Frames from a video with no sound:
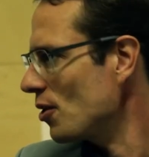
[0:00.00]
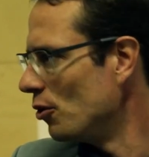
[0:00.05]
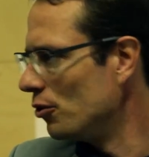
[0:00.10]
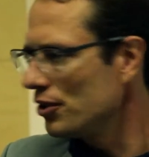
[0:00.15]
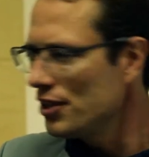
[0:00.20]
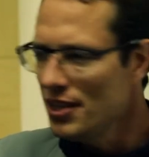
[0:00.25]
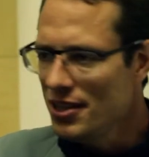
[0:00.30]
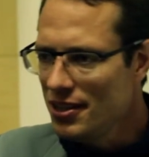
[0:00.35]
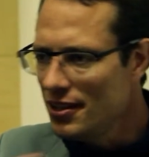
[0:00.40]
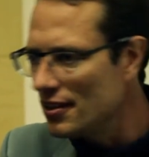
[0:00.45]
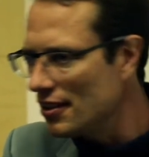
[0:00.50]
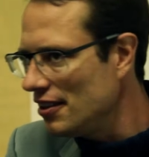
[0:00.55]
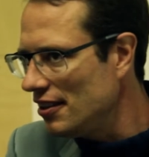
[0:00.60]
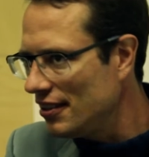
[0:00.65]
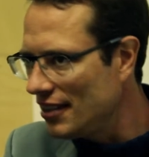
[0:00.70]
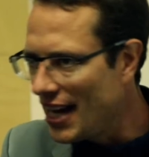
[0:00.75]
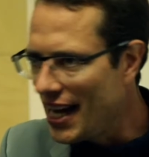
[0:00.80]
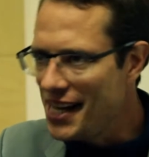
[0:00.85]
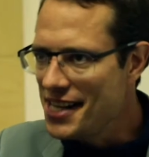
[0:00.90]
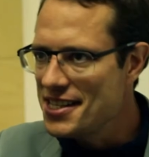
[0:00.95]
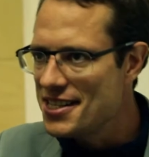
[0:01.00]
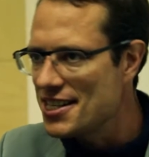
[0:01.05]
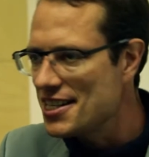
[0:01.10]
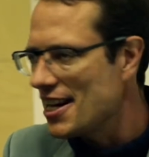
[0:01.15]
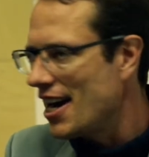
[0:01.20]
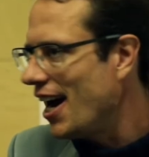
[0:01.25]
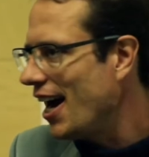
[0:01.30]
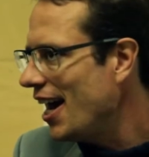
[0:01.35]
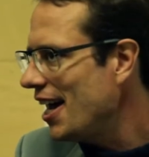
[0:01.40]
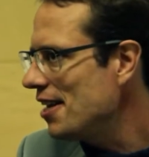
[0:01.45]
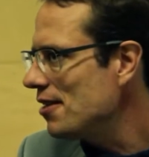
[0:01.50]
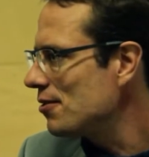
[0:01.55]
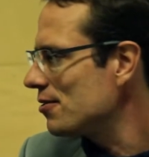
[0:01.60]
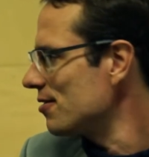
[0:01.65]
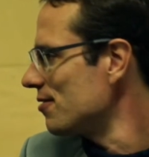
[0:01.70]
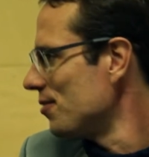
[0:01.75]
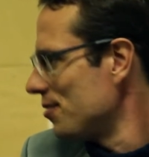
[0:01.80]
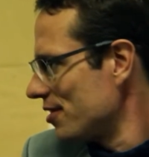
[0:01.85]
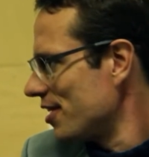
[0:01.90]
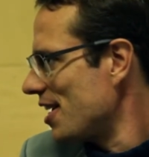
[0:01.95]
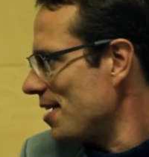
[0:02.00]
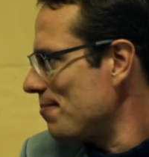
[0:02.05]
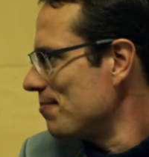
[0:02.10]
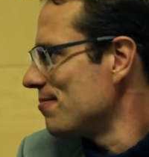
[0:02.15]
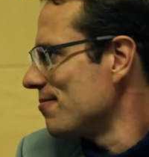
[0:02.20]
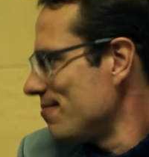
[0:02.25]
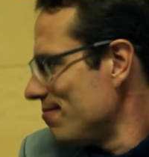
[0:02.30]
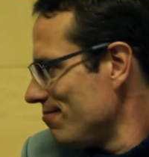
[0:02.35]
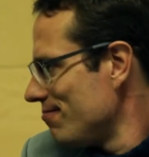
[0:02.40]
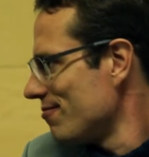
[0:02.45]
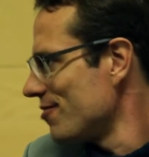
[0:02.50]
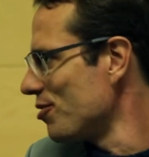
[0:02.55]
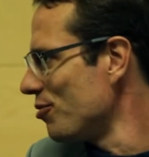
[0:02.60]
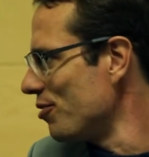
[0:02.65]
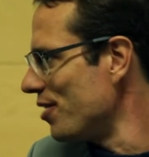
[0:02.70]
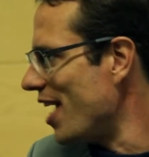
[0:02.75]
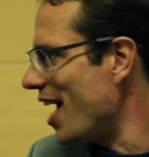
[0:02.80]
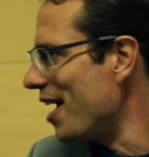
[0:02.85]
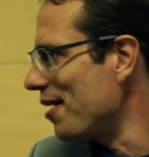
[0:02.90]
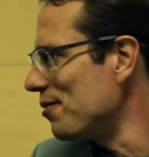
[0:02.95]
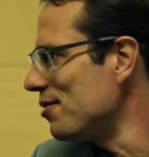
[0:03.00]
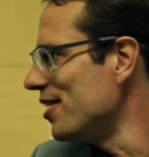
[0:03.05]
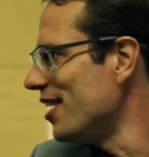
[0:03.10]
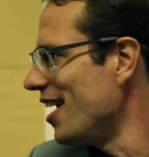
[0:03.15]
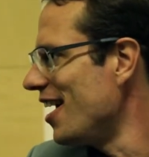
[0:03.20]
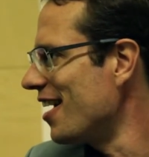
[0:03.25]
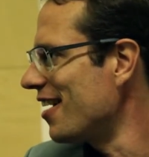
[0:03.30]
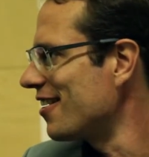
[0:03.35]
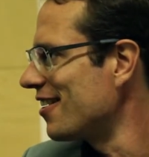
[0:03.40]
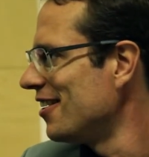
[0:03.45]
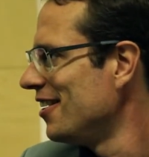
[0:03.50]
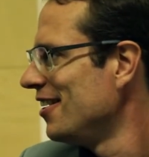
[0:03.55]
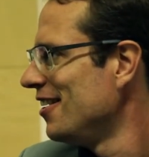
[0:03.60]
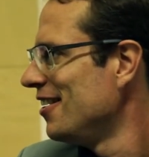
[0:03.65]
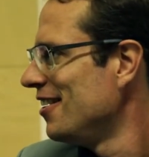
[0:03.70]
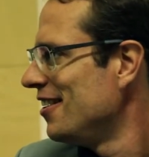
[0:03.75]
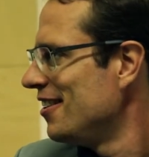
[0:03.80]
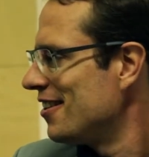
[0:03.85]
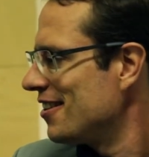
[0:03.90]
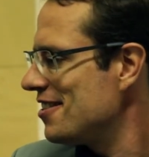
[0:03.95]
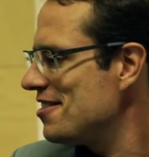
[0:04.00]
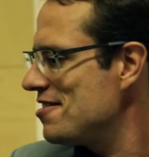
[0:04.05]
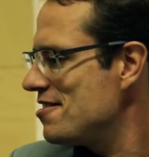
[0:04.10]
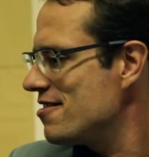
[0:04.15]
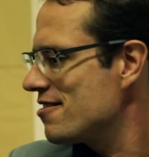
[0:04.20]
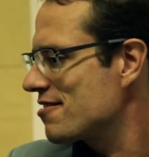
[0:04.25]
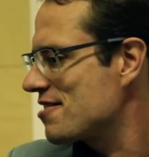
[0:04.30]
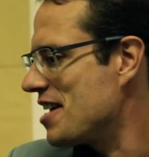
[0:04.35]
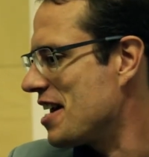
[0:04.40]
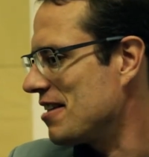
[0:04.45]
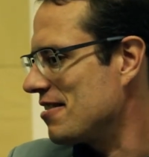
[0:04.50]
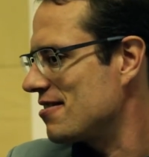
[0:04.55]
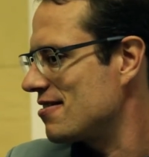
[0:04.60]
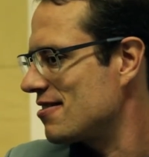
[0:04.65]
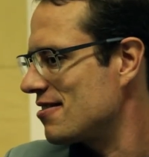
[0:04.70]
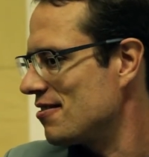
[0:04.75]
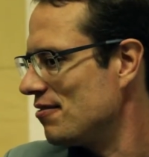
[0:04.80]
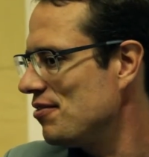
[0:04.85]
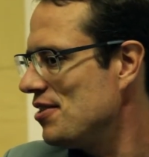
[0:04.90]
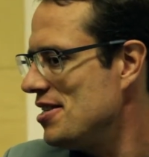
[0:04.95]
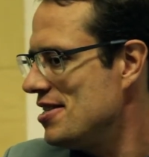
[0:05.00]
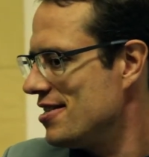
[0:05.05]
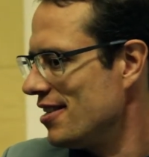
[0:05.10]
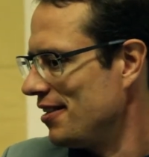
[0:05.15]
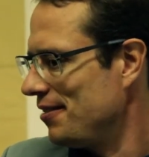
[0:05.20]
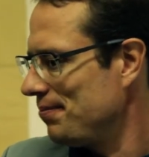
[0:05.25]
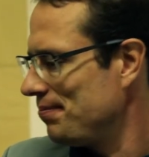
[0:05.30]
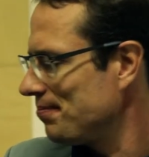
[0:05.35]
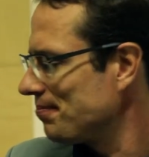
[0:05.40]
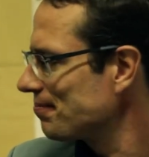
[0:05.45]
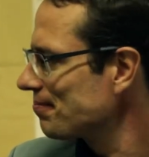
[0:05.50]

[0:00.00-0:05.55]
Und die äh, teilen sich ein und, und geben so nach und nach die Stadt wieder